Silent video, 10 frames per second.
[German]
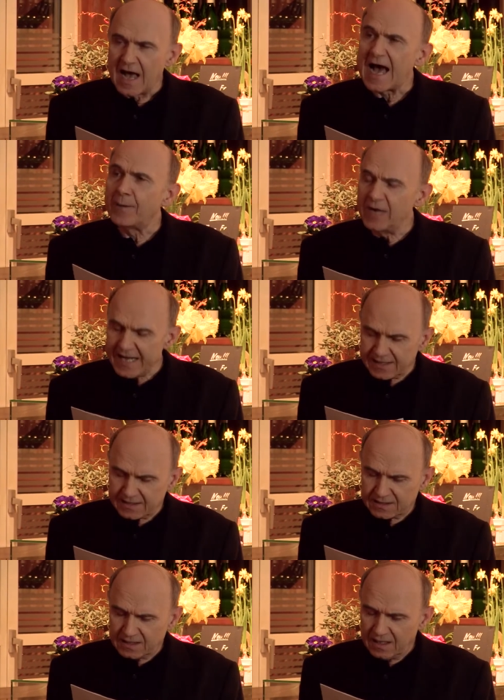Am
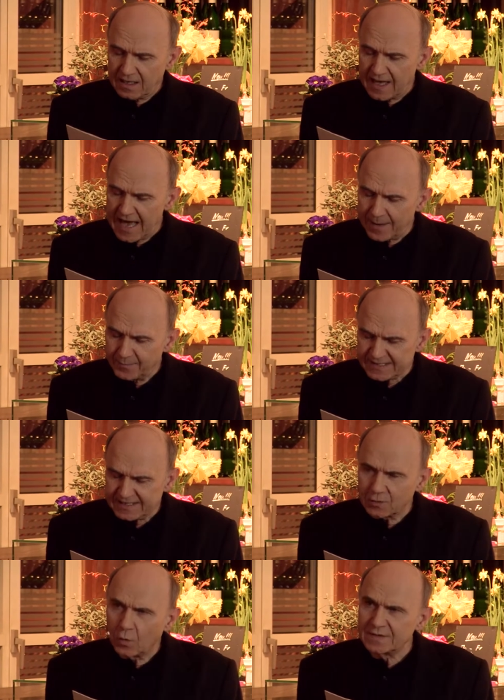Licht haben
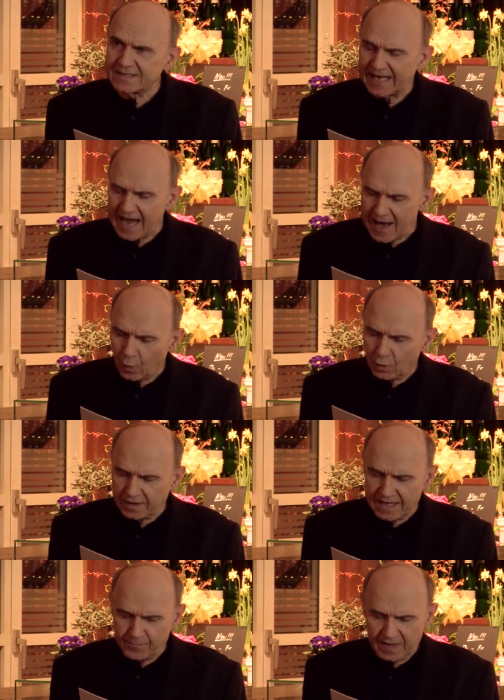sich unsere
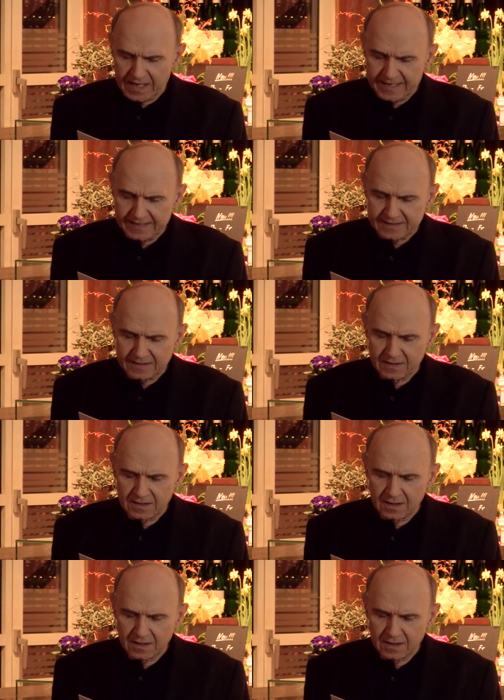Augen gebildet.